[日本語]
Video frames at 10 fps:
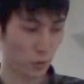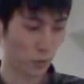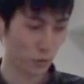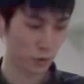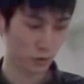
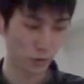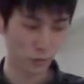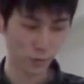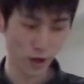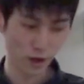動構築とい
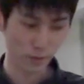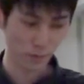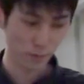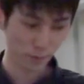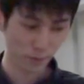うものは
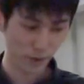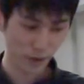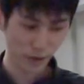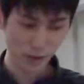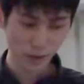
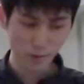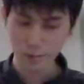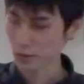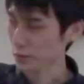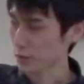
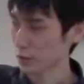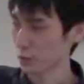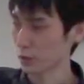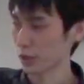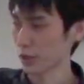
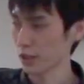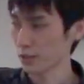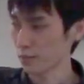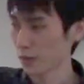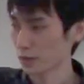実用的
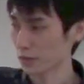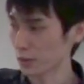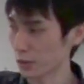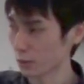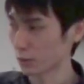に
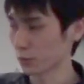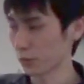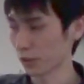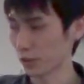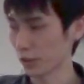利用する
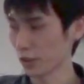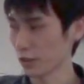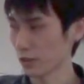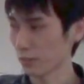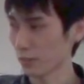ことができ
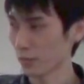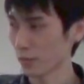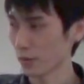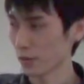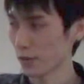る
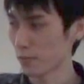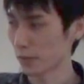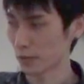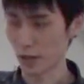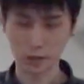
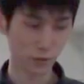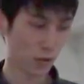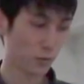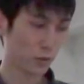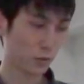核
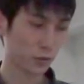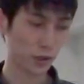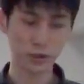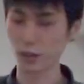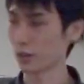フレーム辞書の
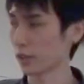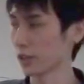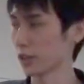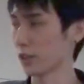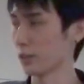生成
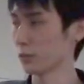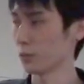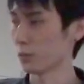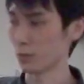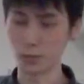ができている
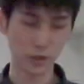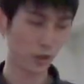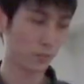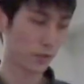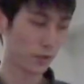と述べ
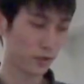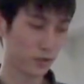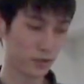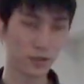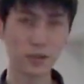ていま
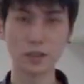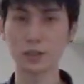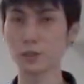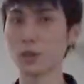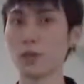す。
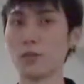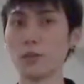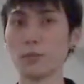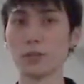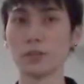以上で終
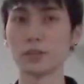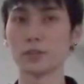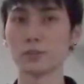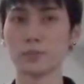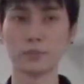わります。